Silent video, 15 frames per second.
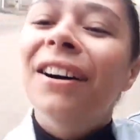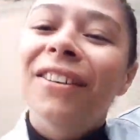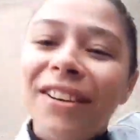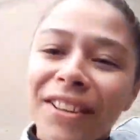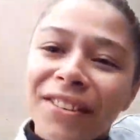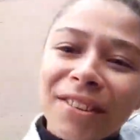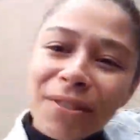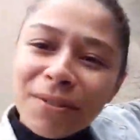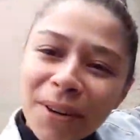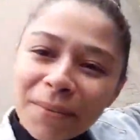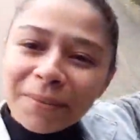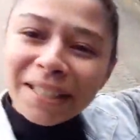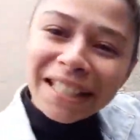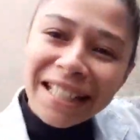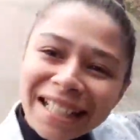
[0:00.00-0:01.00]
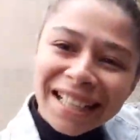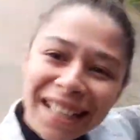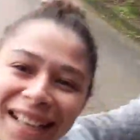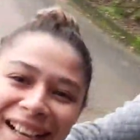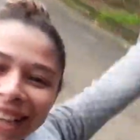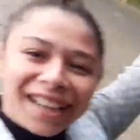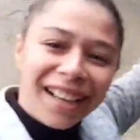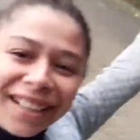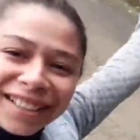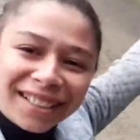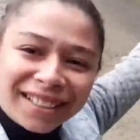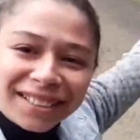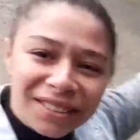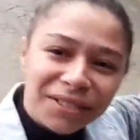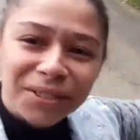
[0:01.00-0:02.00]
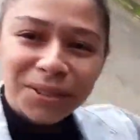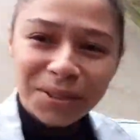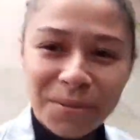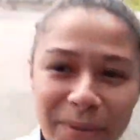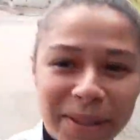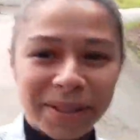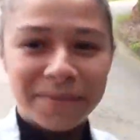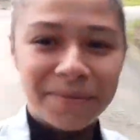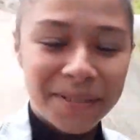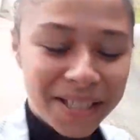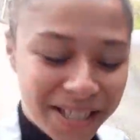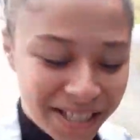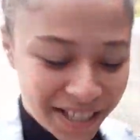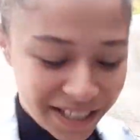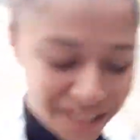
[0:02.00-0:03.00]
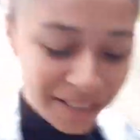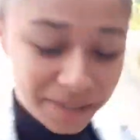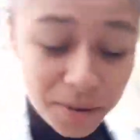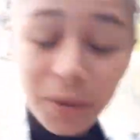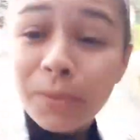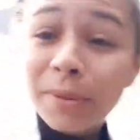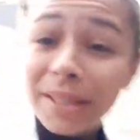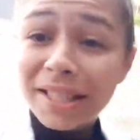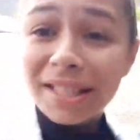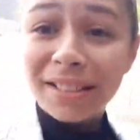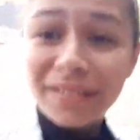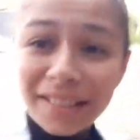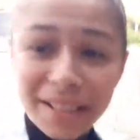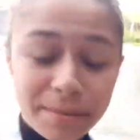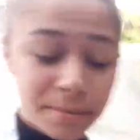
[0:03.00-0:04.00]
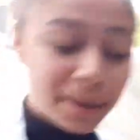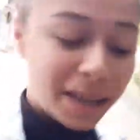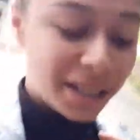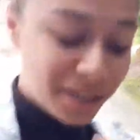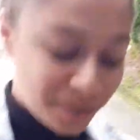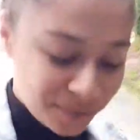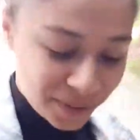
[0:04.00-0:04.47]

Oi, oi família! Tudo bem com vocês? Começando aí mais um